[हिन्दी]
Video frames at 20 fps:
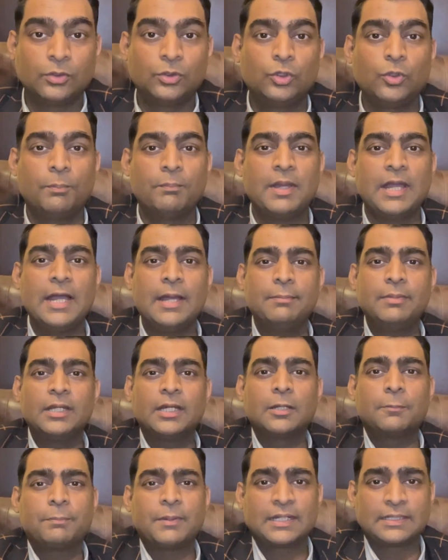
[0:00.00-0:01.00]
तो मैं भी
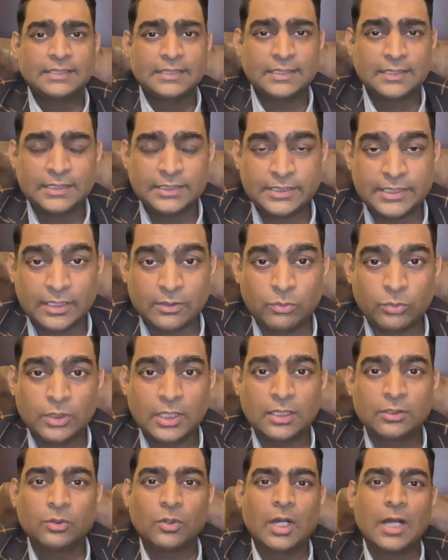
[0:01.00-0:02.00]
अगर प्रैक्टिकली देखूँ
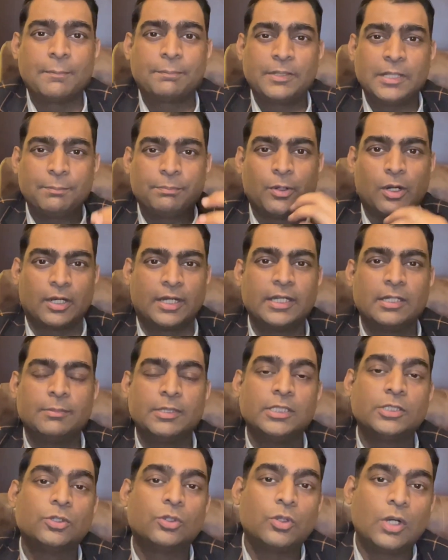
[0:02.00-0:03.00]
ना तो आपकी पॉकेट
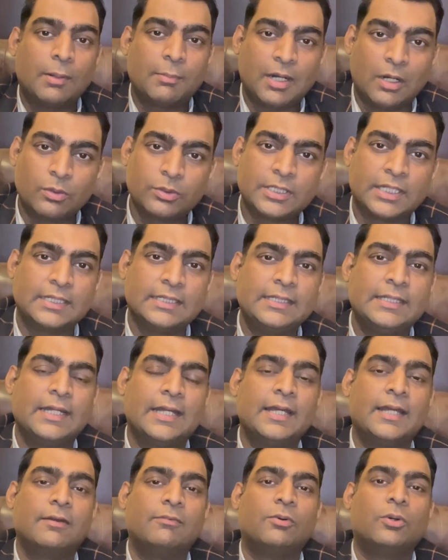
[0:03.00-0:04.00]
में जो अमाउंट आनी
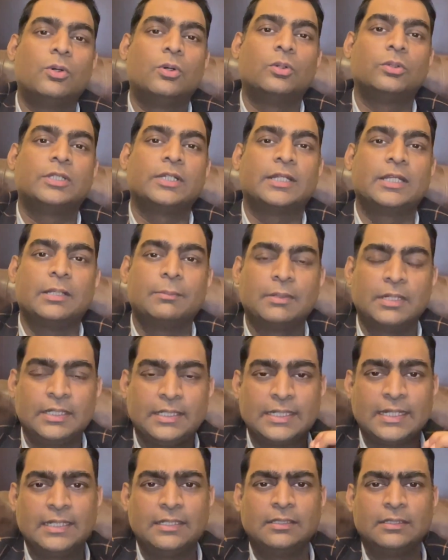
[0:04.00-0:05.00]
है वो तकरीबन
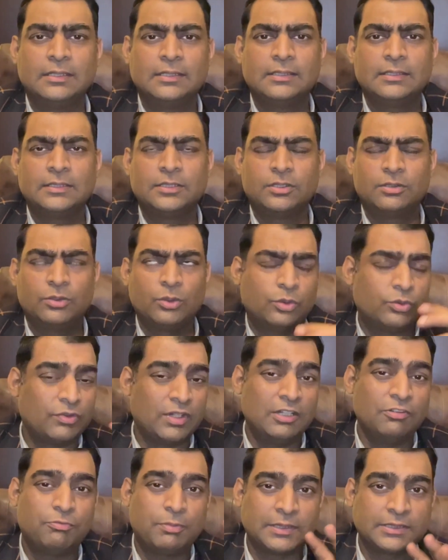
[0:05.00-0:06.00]
टेन टू
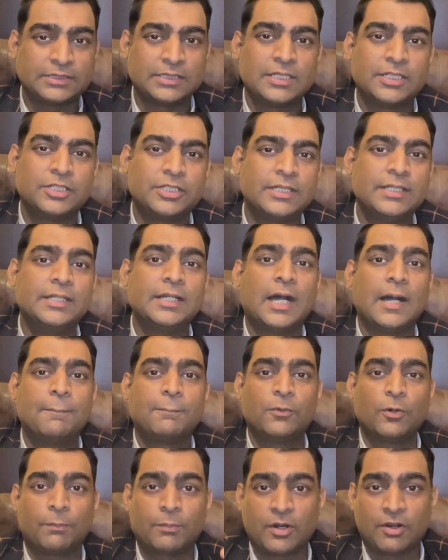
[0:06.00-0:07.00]
ट्वेल्व परसेंट ही
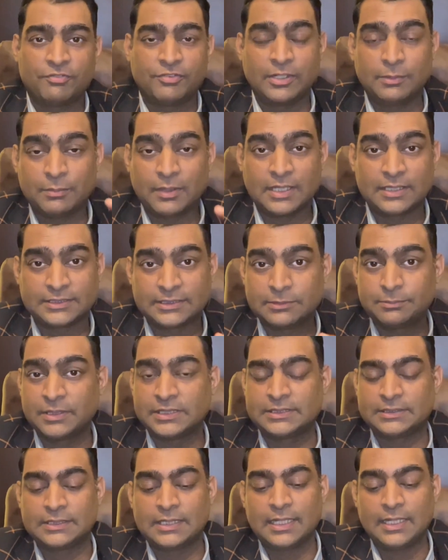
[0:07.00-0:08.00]
आपको प्रॉफिट मार्जिन
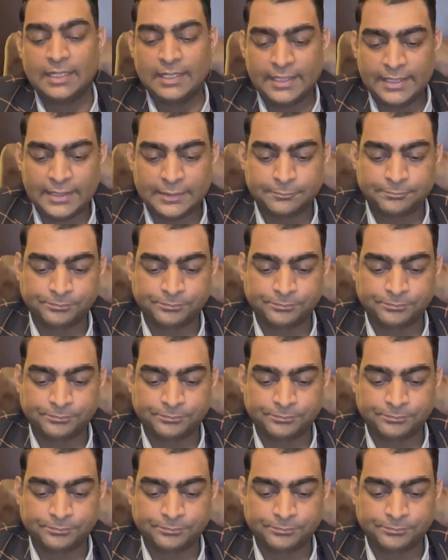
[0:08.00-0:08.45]
बचता है